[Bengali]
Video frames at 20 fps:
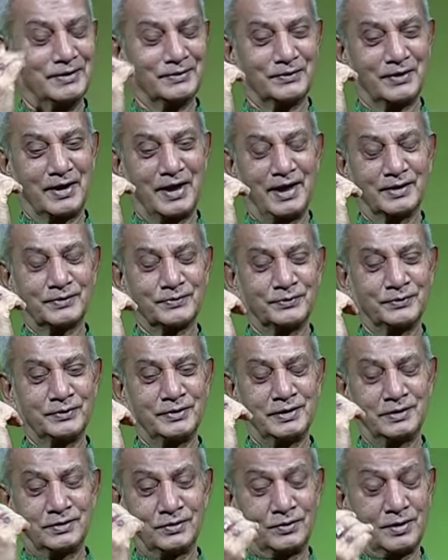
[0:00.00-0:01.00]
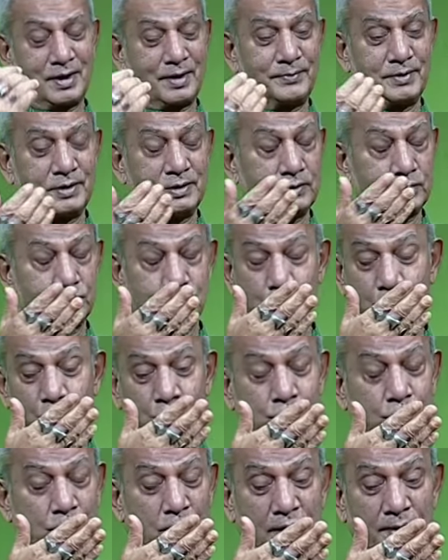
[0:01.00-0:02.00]
তো এতই তখন আমি চোখ
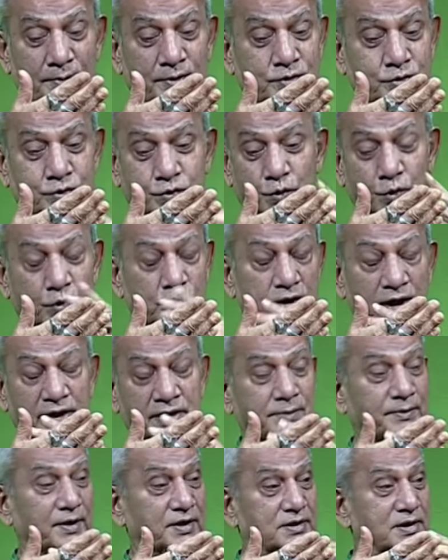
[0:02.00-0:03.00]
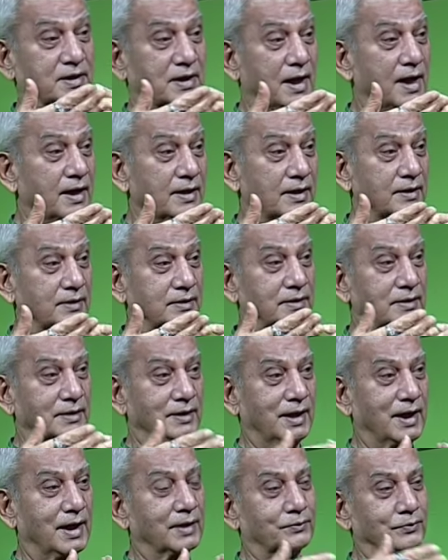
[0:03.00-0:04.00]
খুলে আমার চোখ দেখতে পাচ্ছি না আয়না দিয়ে
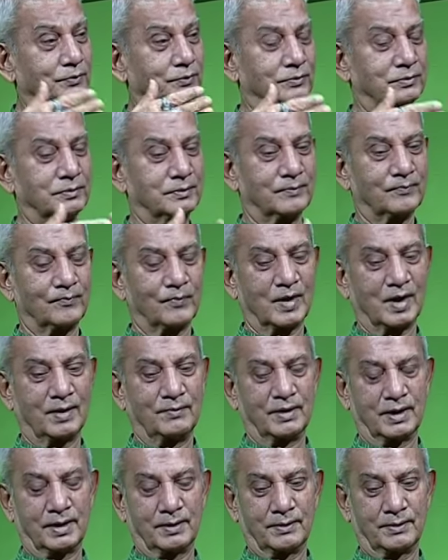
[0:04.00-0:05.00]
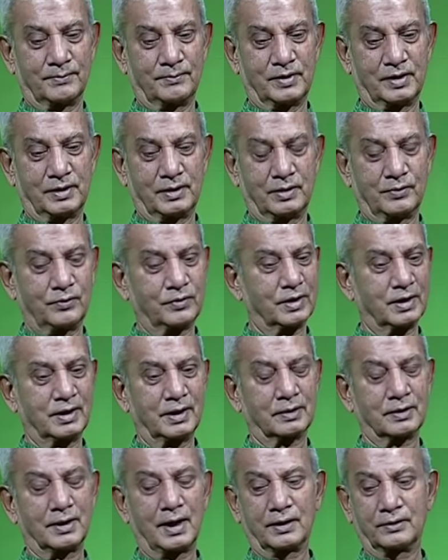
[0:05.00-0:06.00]
এত মানে ওটা
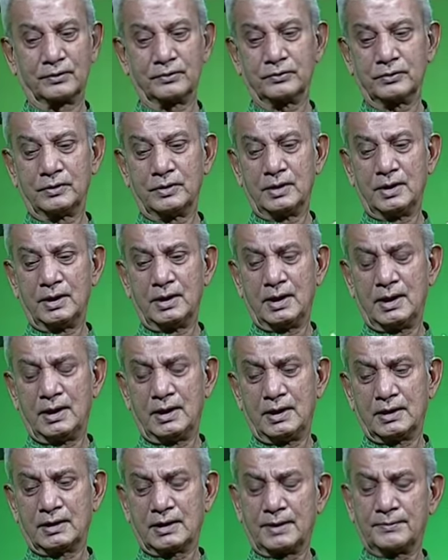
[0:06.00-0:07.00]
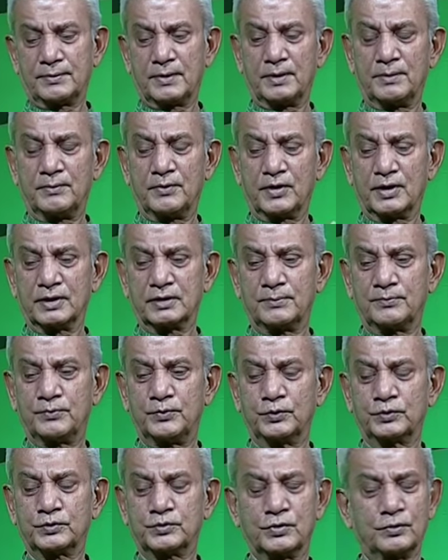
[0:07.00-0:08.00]
লাগলো তারপরে আমার মনে হয় যে
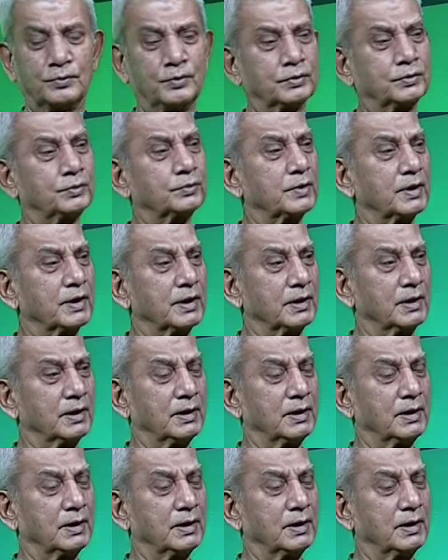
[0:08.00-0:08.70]
পুত্রবধূতে